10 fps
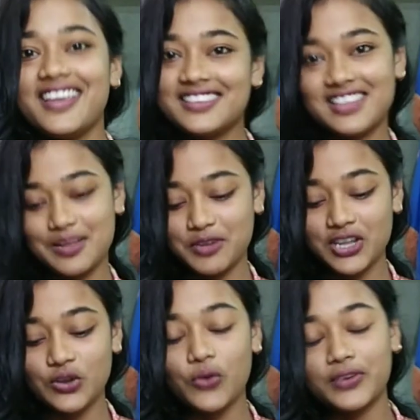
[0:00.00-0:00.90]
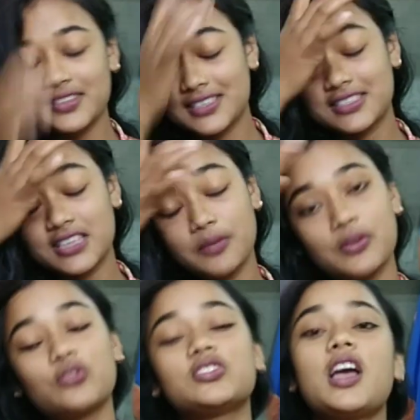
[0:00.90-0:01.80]
इस रेमेडी को फ्रेंड्स इसके
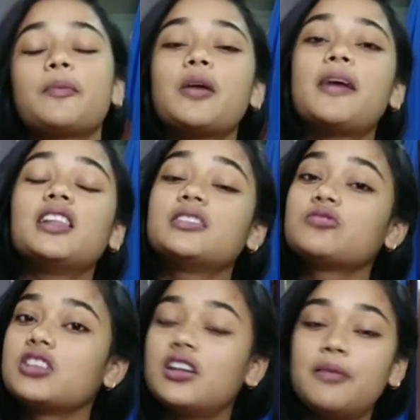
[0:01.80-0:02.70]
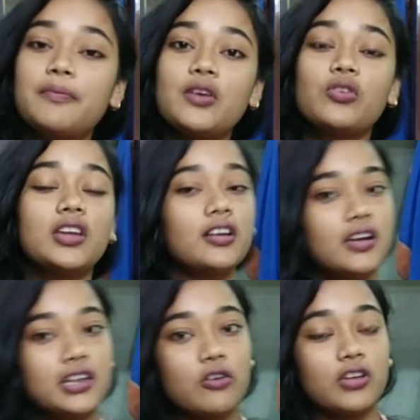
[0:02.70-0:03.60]
प्रयोग से आपका बाल एकदम से लंबे होंगे
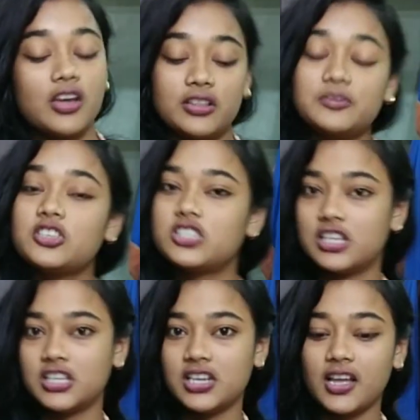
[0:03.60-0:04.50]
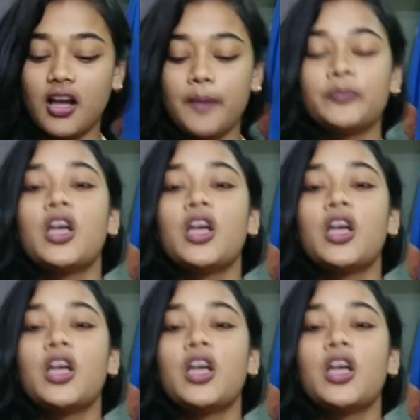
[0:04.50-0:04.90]
घने होंगे एकदम से सिरकी रहेगा